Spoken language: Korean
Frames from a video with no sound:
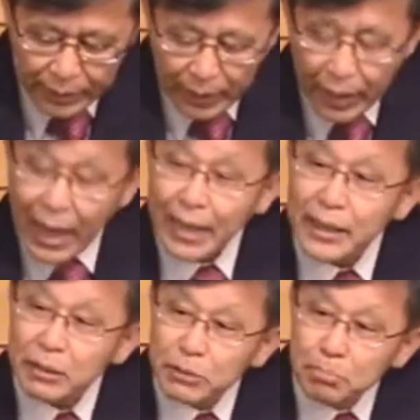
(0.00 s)

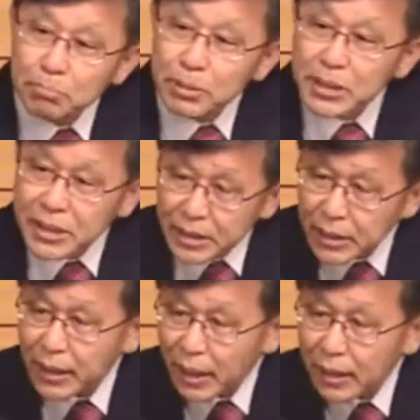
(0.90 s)
하나님은
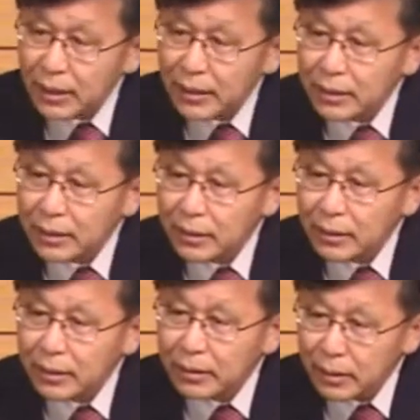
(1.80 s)
빛이시라.
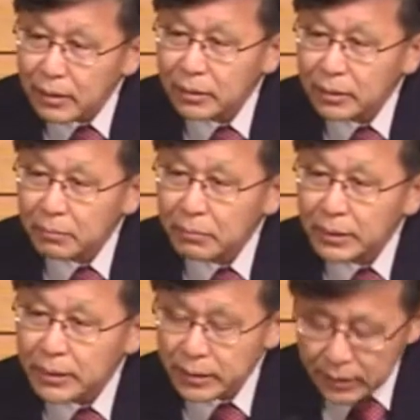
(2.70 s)
이게 그
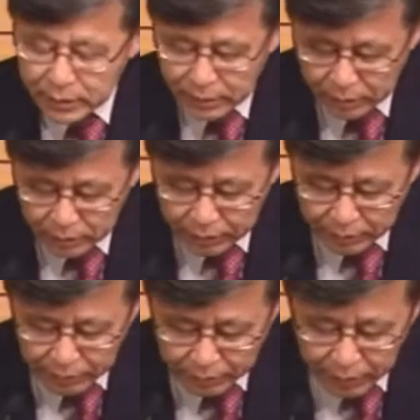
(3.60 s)
메시지의
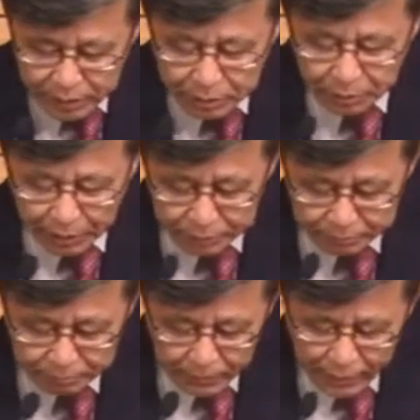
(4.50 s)
핵심이에요.
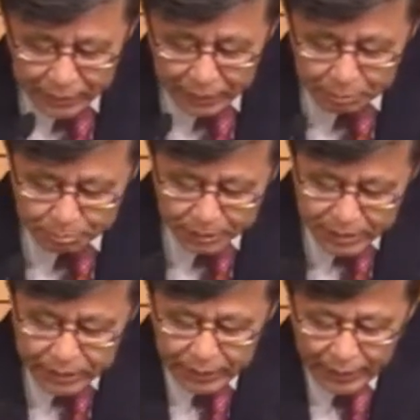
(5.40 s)
하나님은
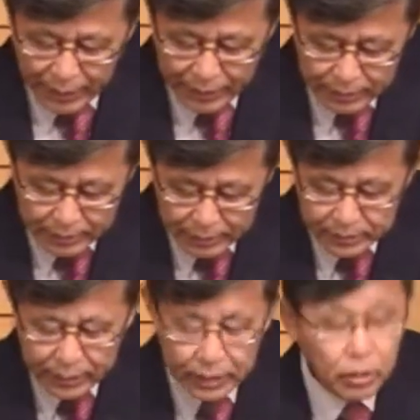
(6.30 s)
빛이시라
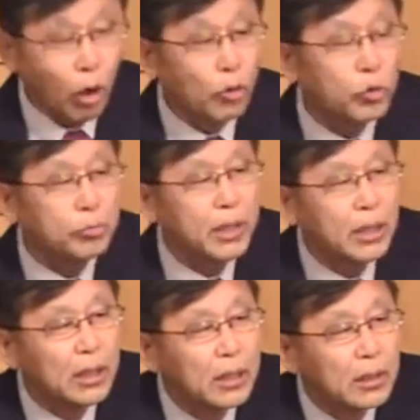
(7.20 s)
그에게는 어둠이
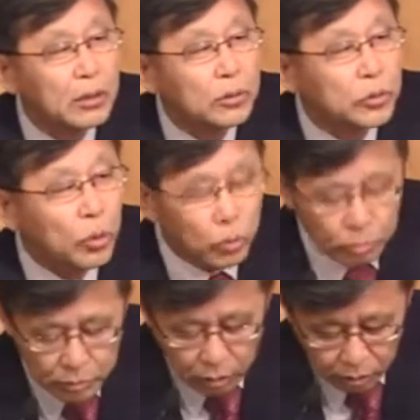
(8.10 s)
조금
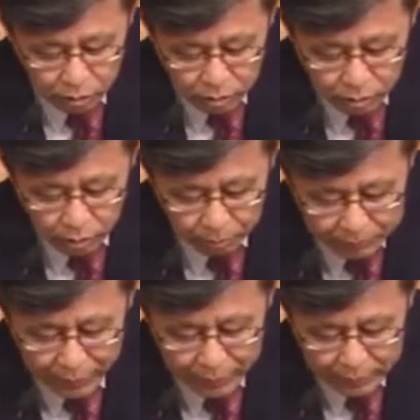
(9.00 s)
더 없다.